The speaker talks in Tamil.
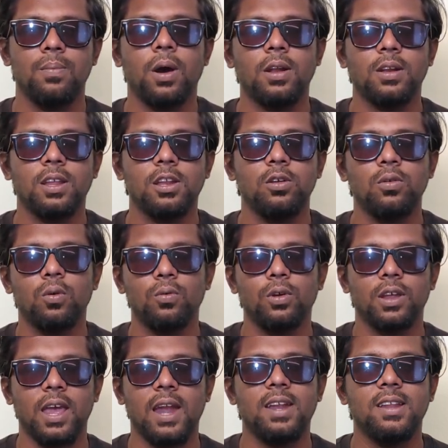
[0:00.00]
பார்ட்டிலையும்
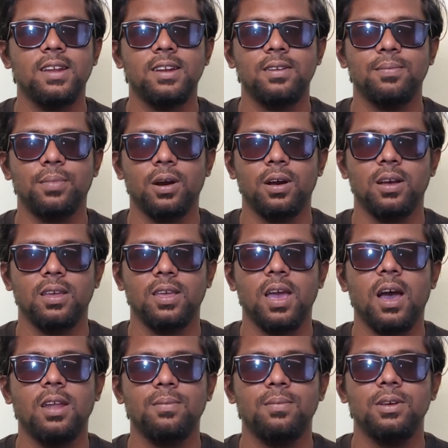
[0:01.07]
ஒவ்வொரு கேண்டிடேட் இருப்பாங்க
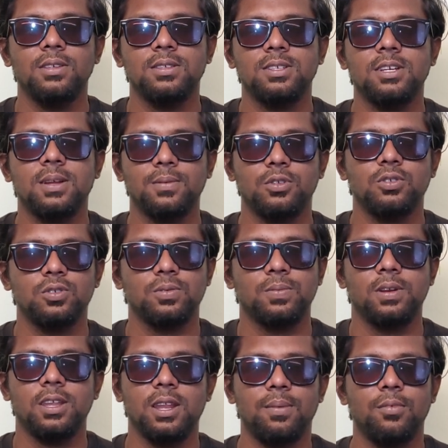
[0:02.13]
யார் பெஸ்ட்டு நம்ம சூஸ்
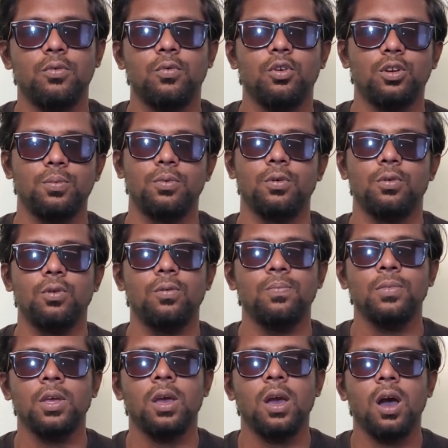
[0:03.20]
பண்ணி நம்ம ஓட்டு போடுவோம்
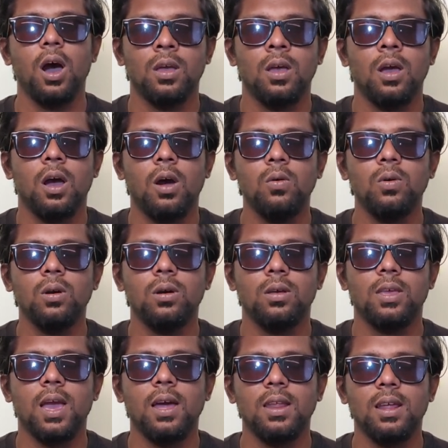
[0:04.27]
அவங்க
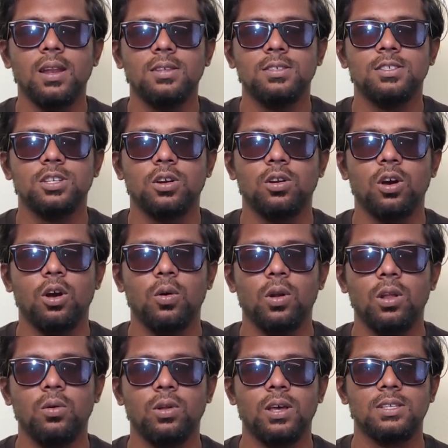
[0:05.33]
யார் யாரெல்லாம் ஜெயிச்சாங்களோ
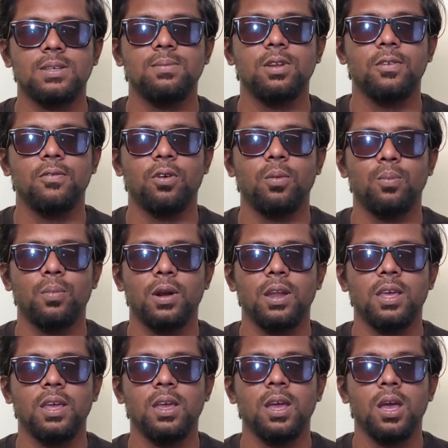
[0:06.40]
அவங்களாம் ஒரு அசம்பிளி ஃபார்ம்
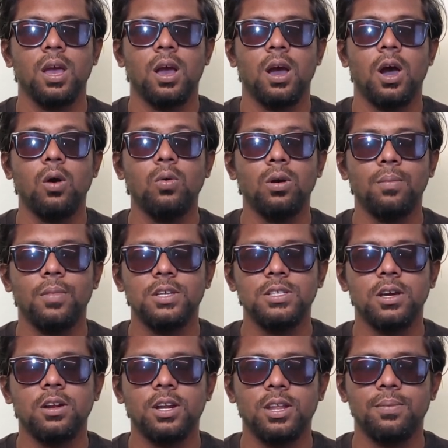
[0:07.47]
பண்ணி அவங்க
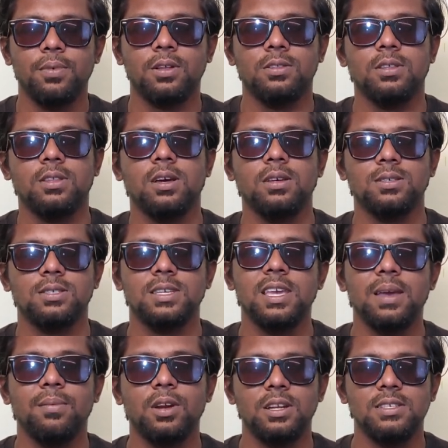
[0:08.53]
மெஜாரிட்டி பார்த்து தான்
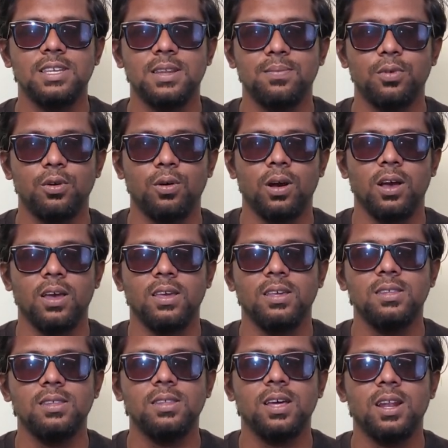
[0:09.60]
சிஎம்ஐ டிசைட் பண்ணுவாங்க
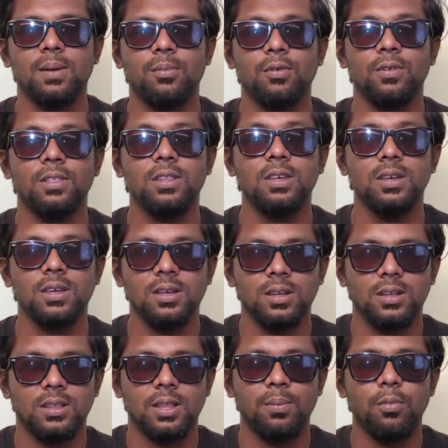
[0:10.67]
இதுதான் நம்ம வந்து
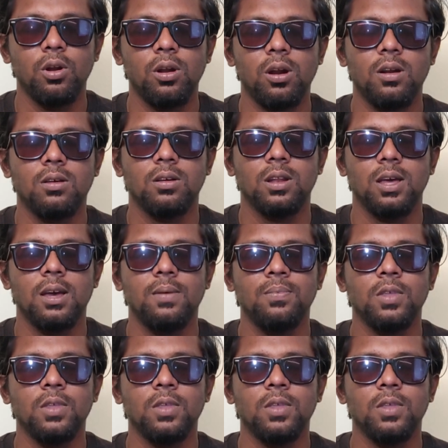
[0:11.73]
தமிழ்நாடுல